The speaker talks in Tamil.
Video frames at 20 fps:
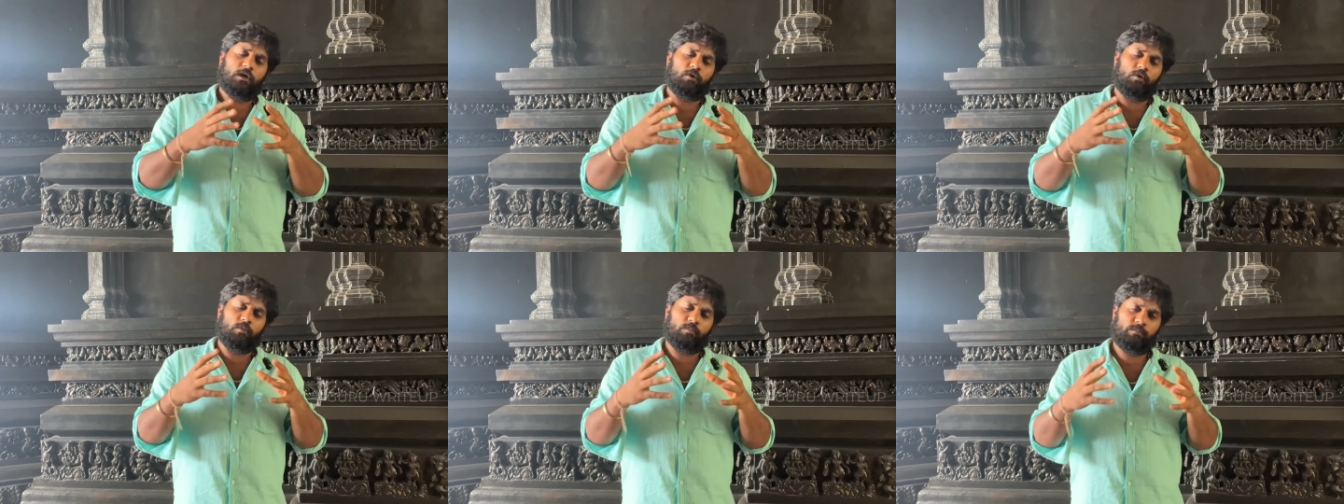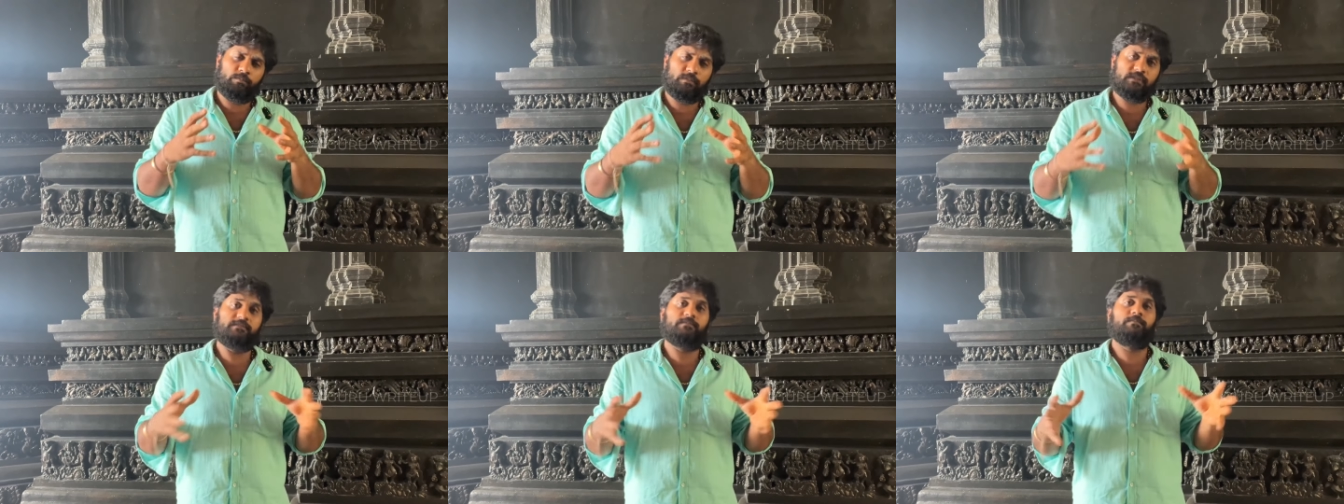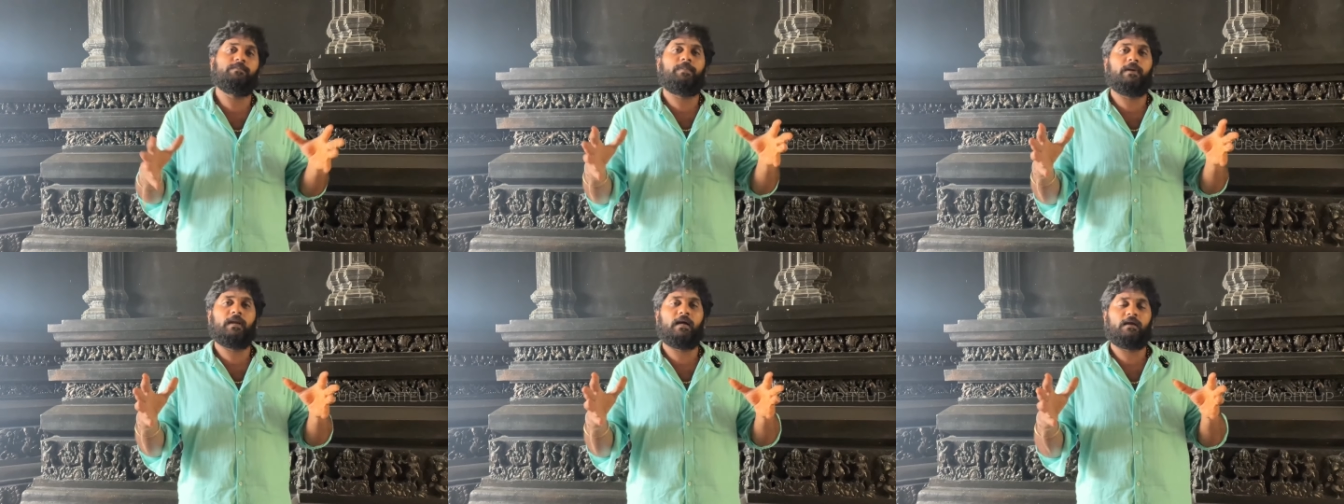ரொம்ப
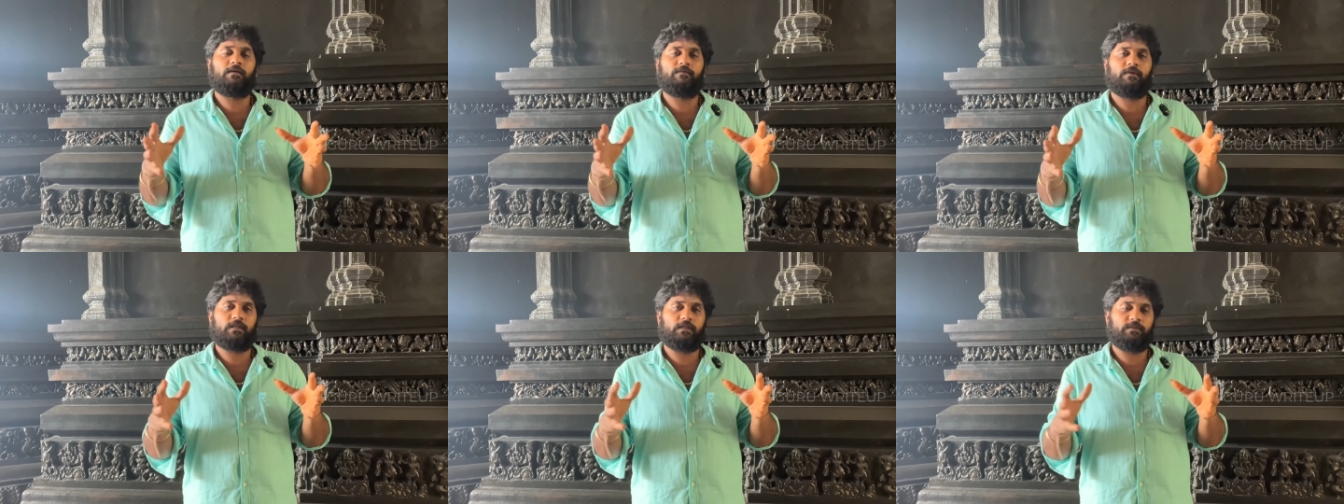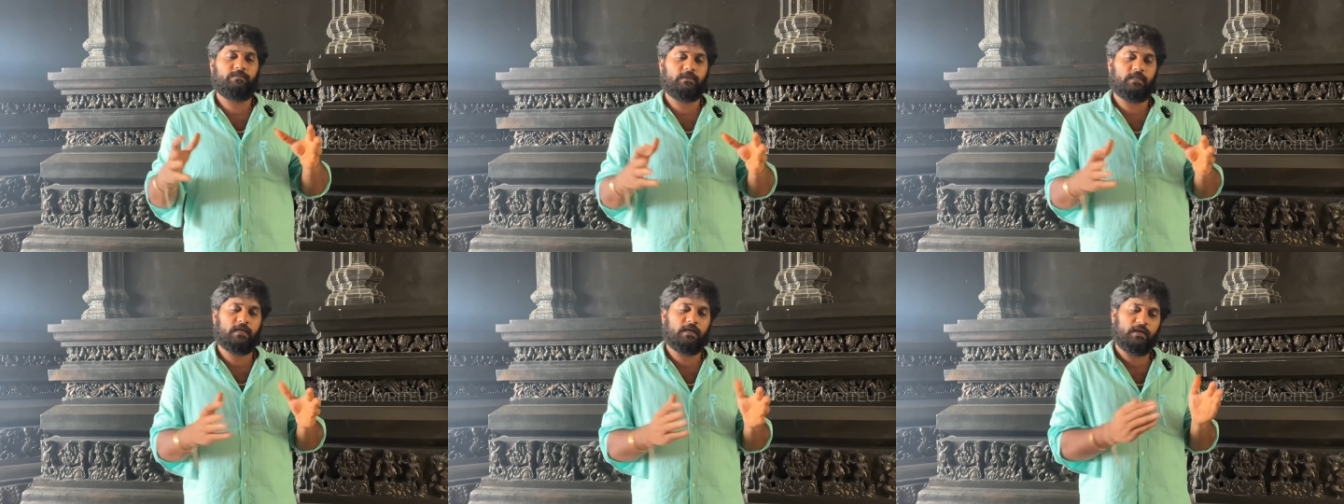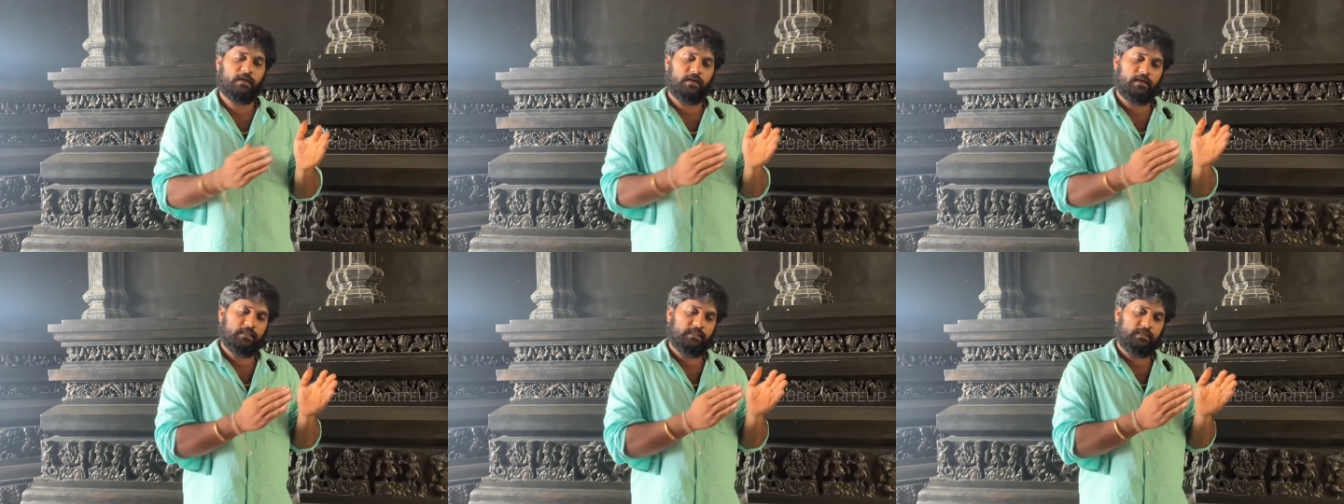சிம்பிளான விரதம்
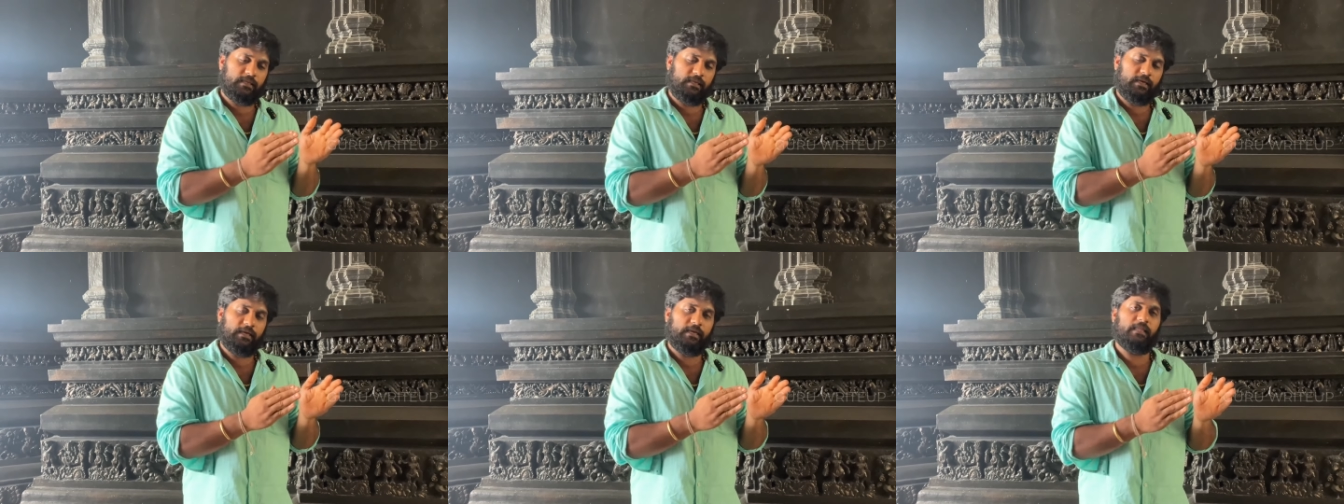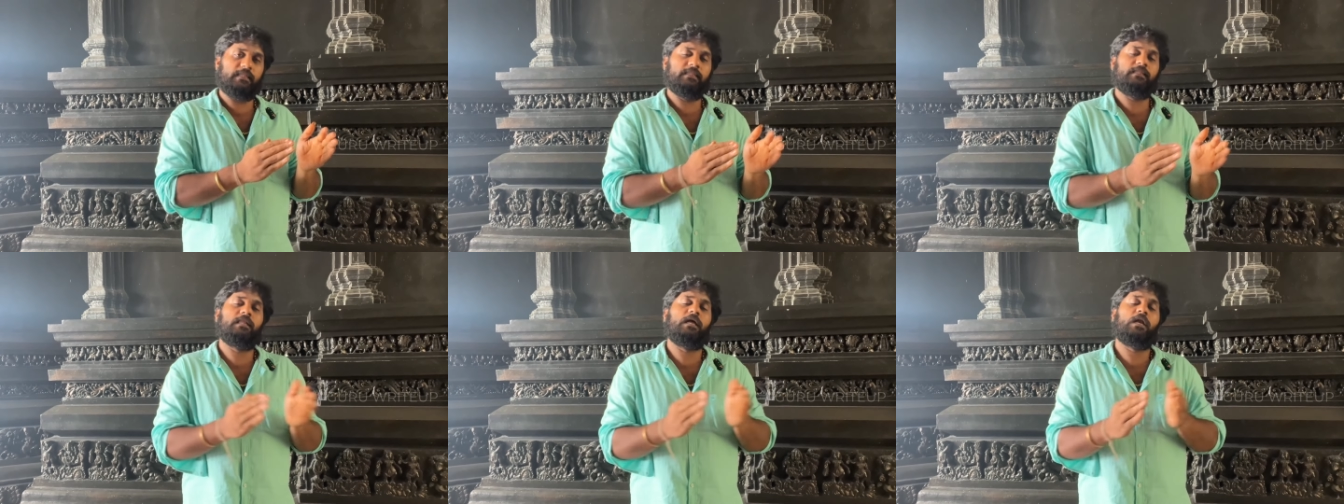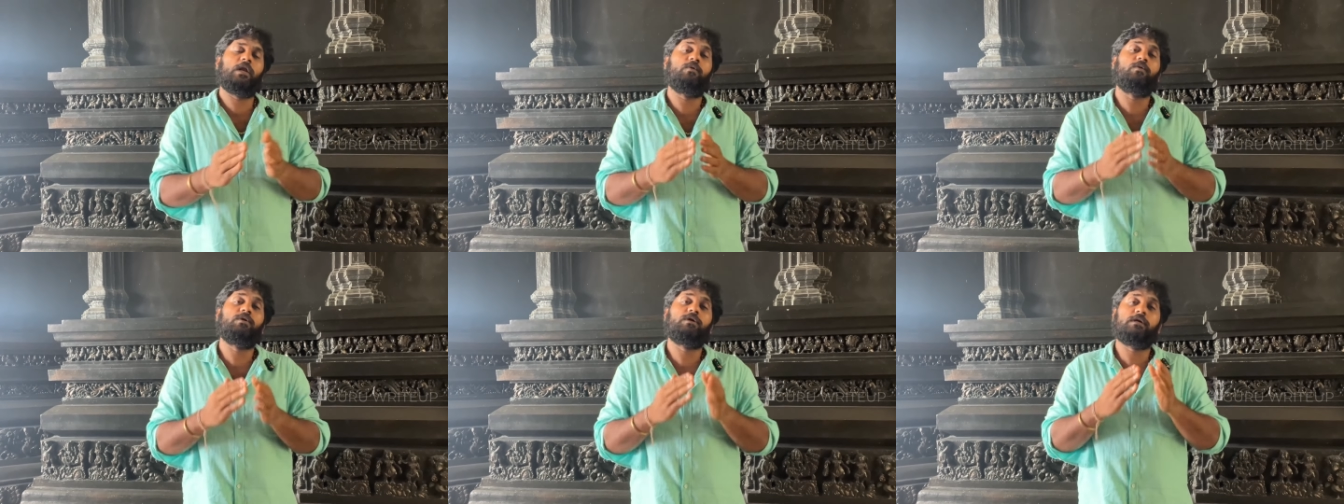தான் அதை நீங்கள் எந்த
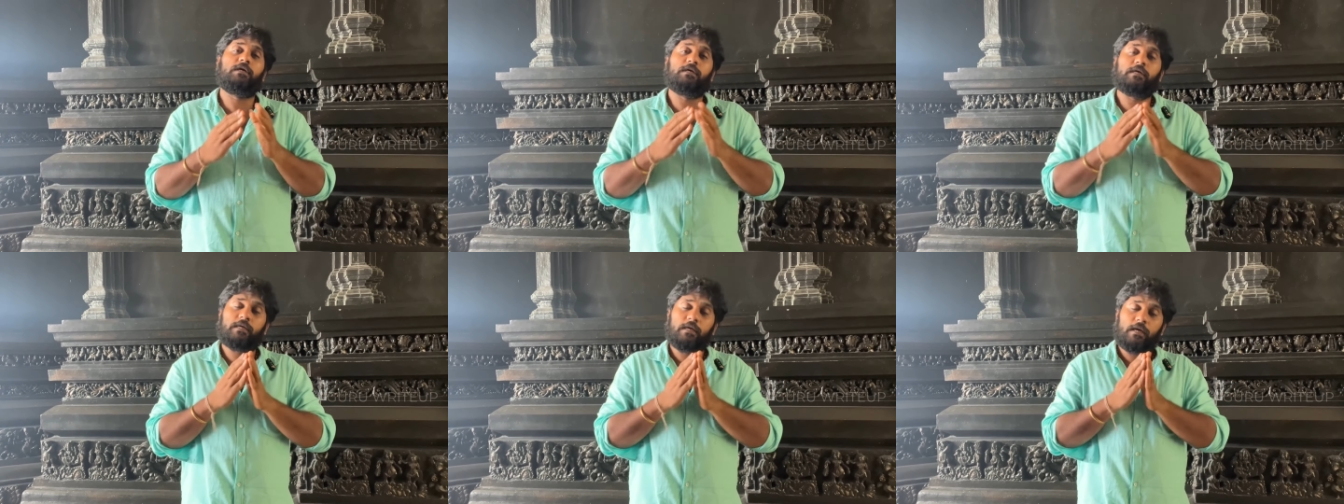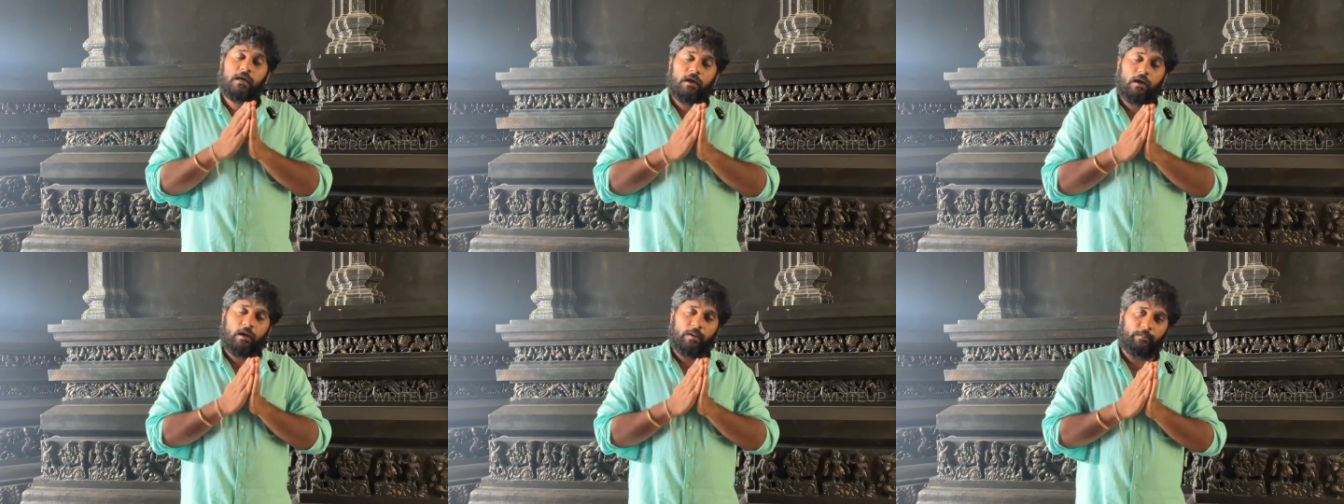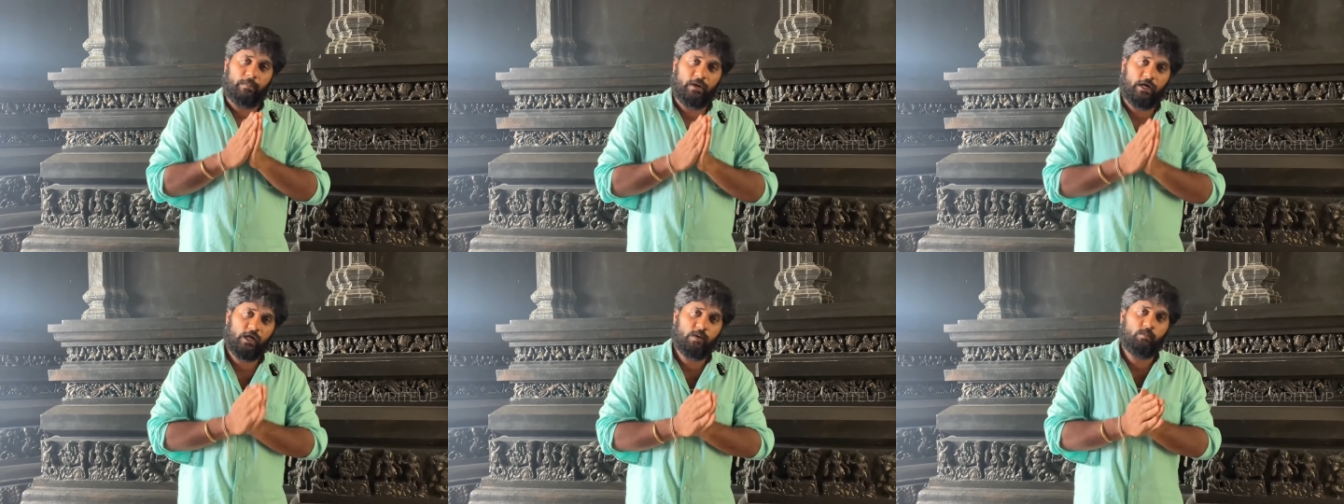அளவுக்கு
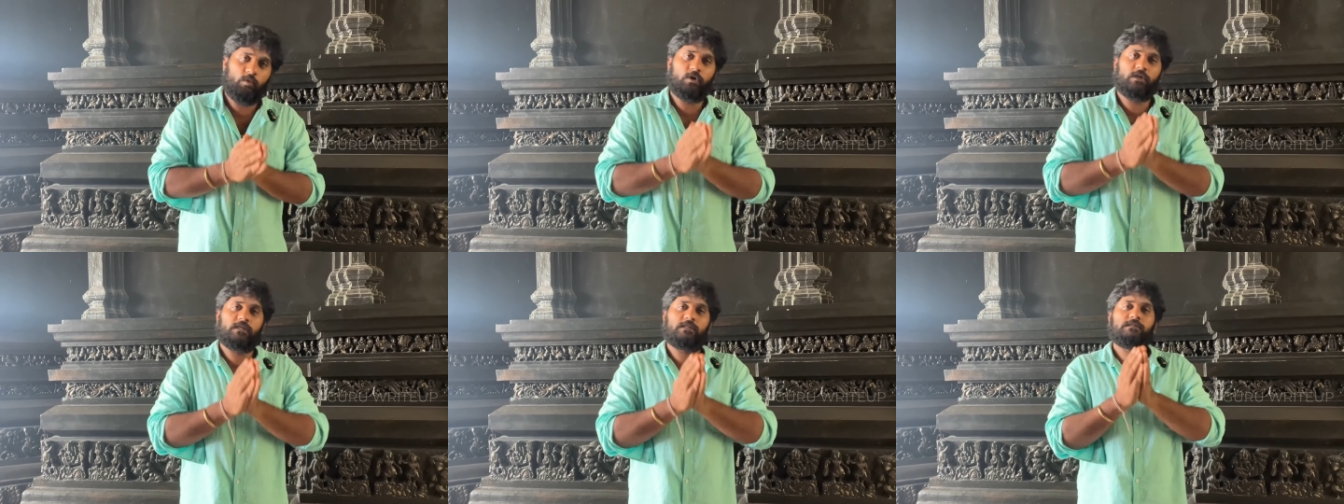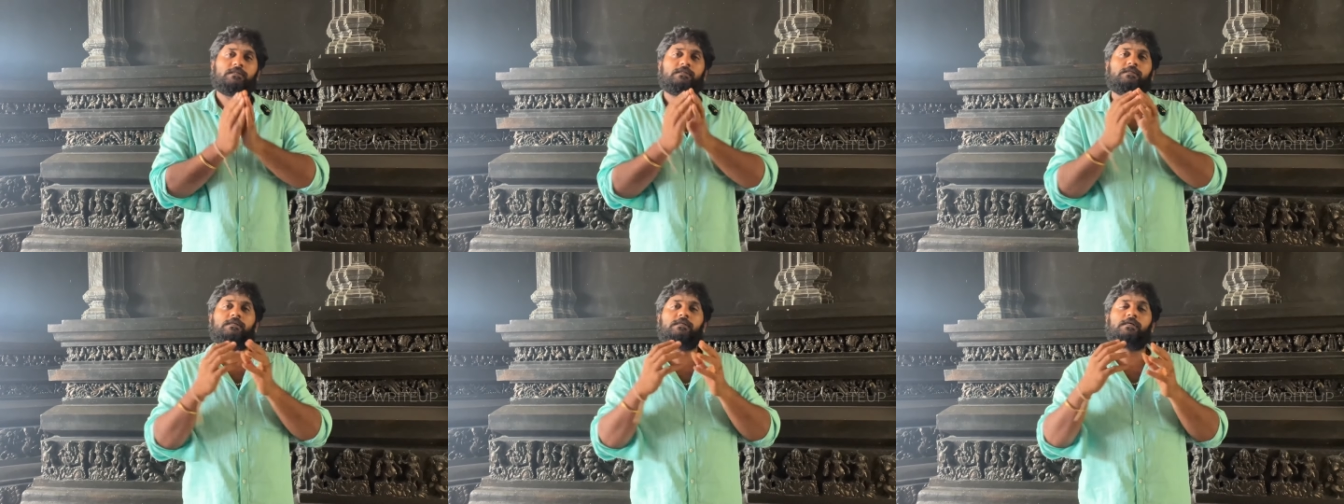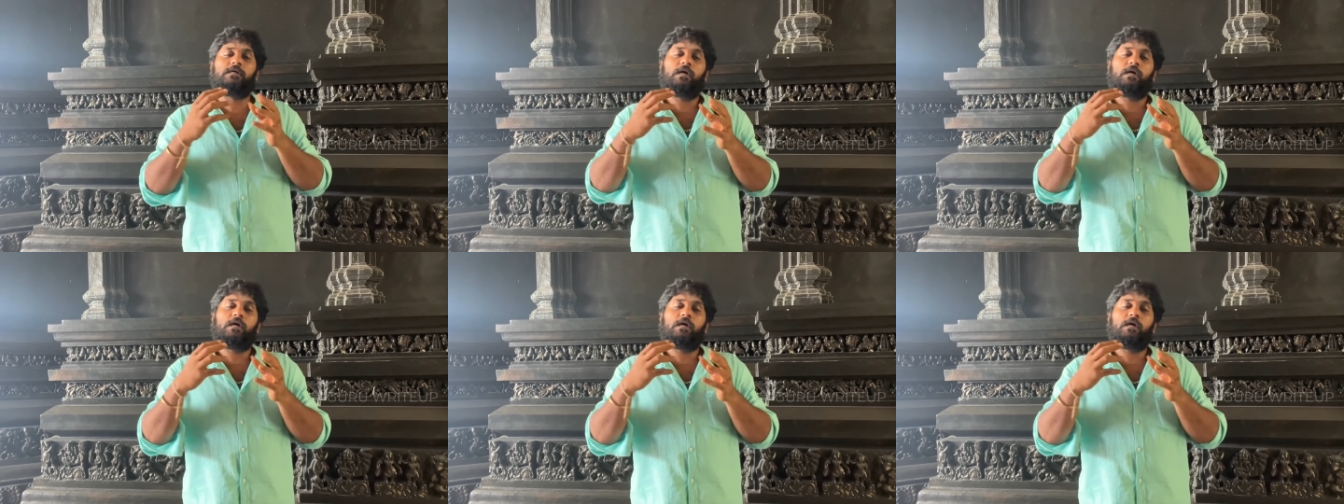மனமுகந்து